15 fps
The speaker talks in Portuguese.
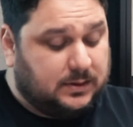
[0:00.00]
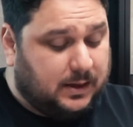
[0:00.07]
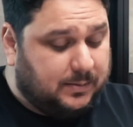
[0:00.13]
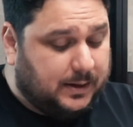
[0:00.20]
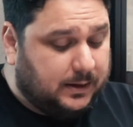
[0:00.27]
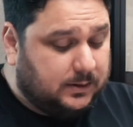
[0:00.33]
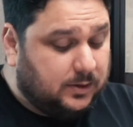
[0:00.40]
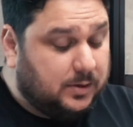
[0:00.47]
um
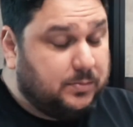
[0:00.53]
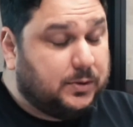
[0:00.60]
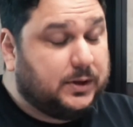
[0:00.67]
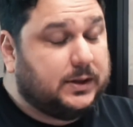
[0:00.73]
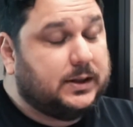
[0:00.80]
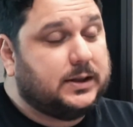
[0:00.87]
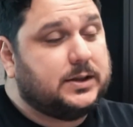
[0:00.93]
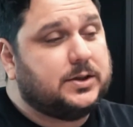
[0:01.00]
trabalho tão
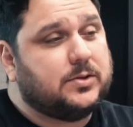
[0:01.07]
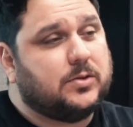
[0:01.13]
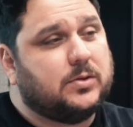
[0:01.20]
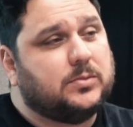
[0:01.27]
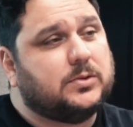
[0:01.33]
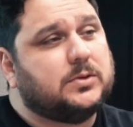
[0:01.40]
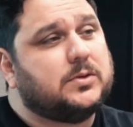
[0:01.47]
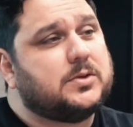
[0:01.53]
importante
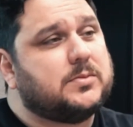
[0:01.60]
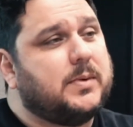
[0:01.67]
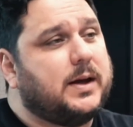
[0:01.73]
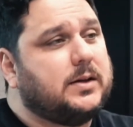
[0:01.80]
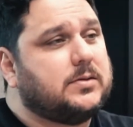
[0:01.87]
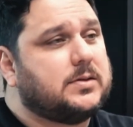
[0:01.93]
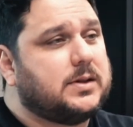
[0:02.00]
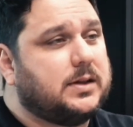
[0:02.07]
como o dos
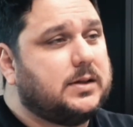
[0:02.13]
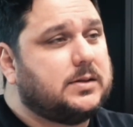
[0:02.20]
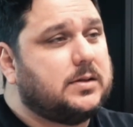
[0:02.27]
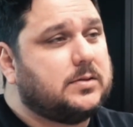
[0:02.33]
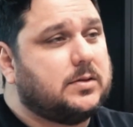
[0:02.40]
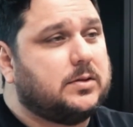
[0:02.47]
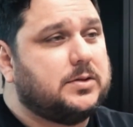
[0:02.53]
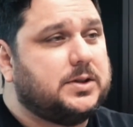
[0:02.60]
médicos
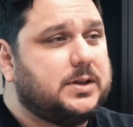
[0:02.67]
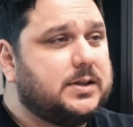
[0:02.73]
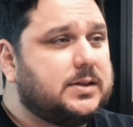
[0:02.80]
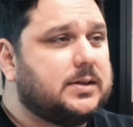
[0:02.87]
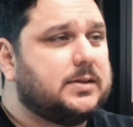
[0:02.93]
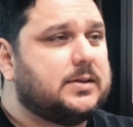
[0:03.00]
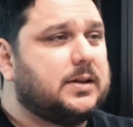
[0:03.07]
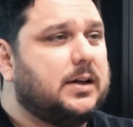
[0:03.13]

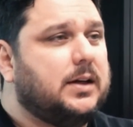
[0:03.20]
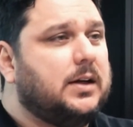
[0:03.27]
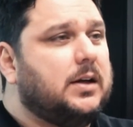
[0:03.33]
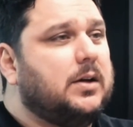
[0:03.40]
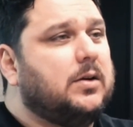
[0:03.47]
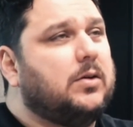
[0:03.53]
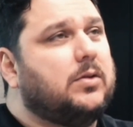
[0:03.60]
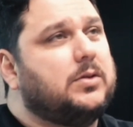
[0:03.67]
anestesiologistas,
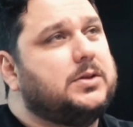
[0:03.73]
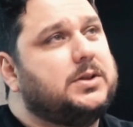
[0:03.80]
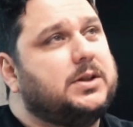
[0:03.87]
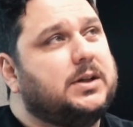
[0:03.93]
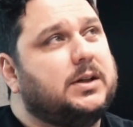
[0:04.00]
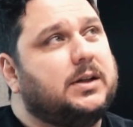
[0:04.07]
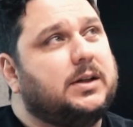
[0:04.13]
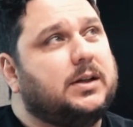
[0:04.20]

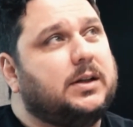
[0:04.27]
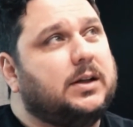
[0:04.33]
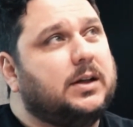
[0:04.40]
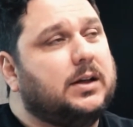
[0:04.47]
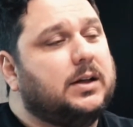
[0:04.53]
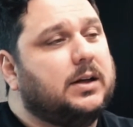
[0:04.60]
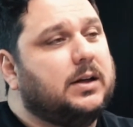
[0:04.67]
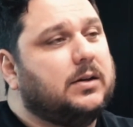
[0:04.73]
onde
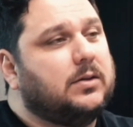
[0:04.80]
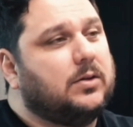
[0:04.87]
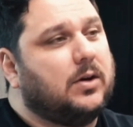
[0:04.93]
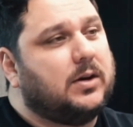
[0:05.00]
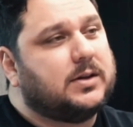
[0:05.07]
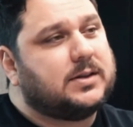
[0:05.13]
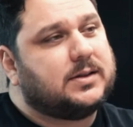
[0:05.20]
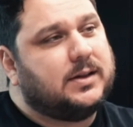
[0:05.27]

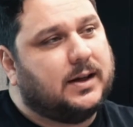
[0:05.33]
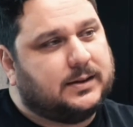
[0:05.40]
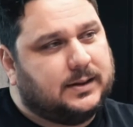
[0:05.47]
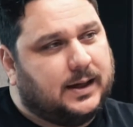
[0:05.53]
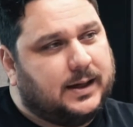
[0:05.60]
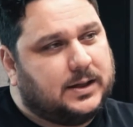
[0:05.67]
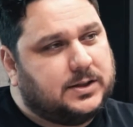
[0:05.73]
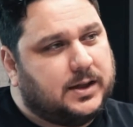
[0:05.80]
nós da
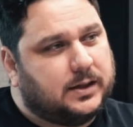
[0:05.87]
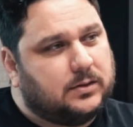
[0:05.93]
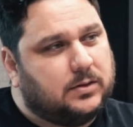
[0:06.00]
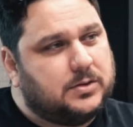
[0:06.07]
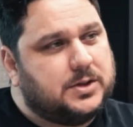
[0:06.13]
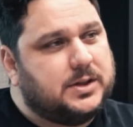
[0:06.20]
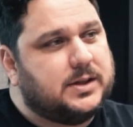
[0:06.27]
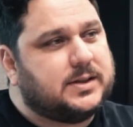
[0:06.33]
área de
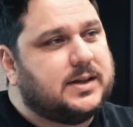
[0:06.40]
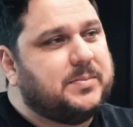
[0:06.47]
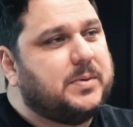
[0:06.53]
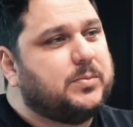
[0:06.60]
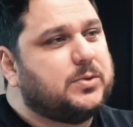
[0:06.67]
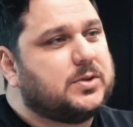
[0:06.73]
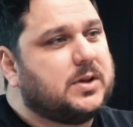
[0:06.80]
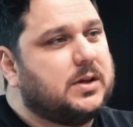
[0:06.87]
tecnologia
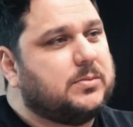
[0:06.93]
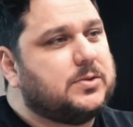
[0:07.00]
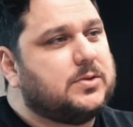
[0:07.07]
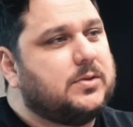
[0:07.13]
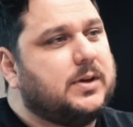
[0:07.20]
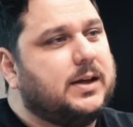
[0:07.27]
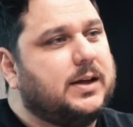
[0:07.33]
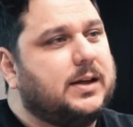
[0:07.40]
sempre buscamos
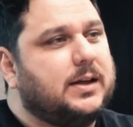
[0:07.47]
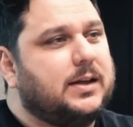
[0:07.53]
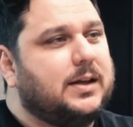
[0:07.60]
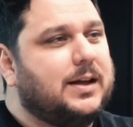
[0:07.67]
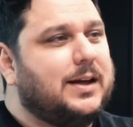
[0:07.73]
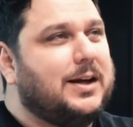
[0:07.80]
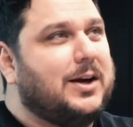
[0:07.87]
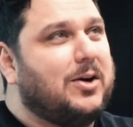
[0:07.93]
o quê?
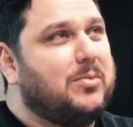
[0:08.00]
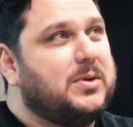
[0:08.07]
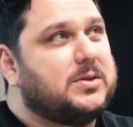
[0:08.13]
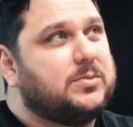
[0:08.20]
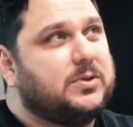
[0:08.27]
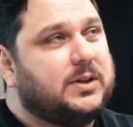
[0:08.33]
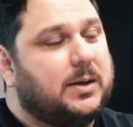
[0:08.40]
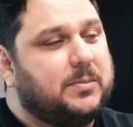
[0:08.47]
Ao
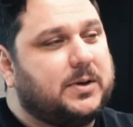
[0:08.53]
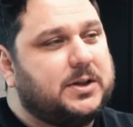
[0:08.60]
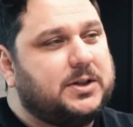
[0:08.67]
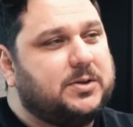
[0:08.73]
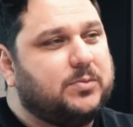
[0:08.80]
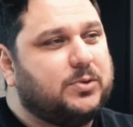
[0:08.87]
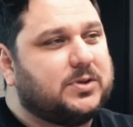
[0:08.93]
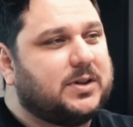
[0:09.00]
mesmo tempo que a
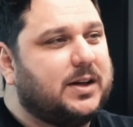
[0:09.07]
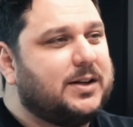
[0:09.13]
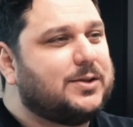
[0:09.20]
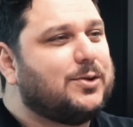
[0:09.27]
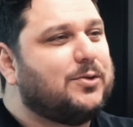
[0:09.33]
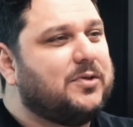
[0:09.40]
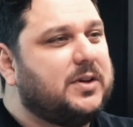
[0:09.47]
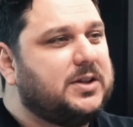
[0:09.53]
gente busca
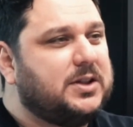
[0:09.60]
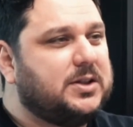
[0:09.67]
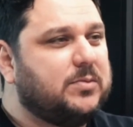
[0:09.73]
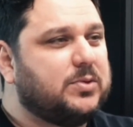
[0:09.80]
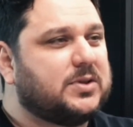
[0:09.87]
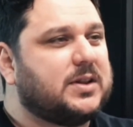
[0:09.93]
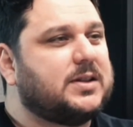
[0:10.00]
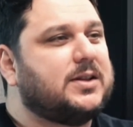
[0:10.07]
resolver, a gente
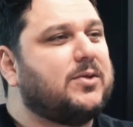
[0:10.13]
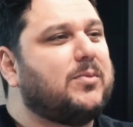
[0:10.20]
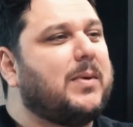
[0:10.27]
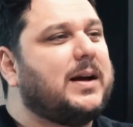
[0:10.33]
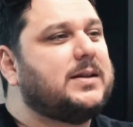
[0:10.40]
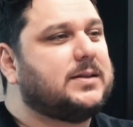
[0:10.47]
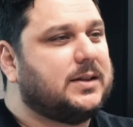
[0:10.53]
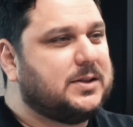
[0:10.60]
busca ser o
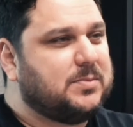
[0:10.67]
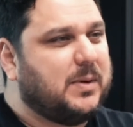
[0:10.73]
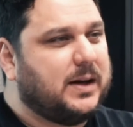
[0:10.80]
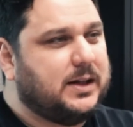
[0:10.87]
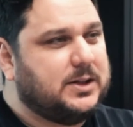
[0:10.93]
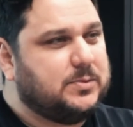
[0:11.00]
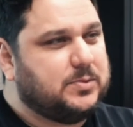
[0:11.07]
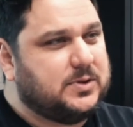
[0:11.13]
mais
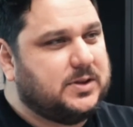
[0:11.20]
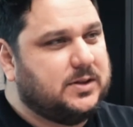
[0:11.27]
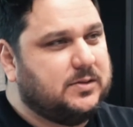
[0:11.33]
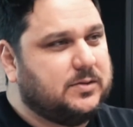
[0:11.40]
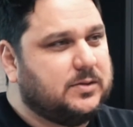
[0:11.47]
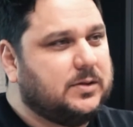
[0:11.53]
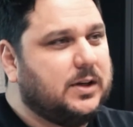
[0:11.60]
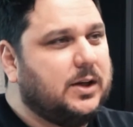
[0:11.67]
transparente
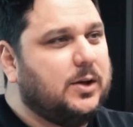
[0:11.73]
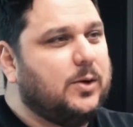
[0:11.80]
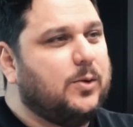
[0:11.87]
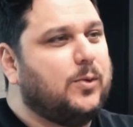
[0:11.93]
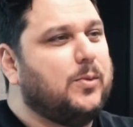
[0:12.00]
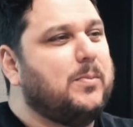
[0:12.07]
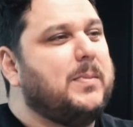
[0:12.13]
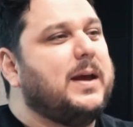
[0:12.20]
possível,
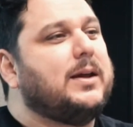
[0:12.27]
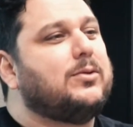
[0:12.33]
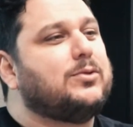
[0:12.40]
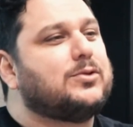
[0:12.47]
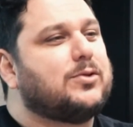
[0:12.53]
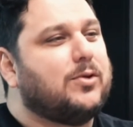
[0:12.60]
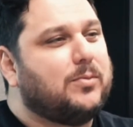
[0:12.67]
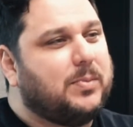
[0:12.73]
o
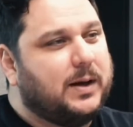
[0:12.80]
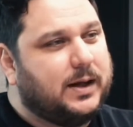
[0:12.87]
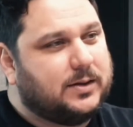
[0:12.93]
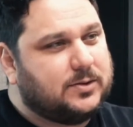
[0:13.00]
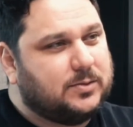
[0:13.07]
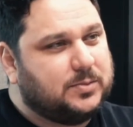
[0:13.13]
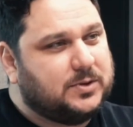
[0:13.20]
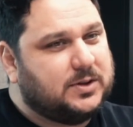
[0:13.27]
menos
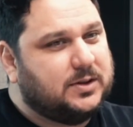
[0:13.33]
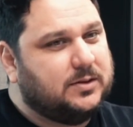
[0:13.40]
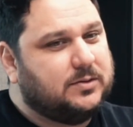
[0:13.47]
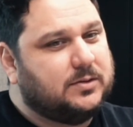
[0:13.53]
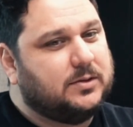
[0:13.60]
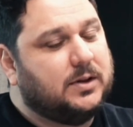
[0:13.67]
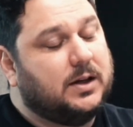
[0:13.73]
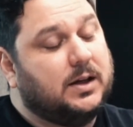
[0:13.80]
complexo
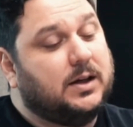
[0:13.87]
possível.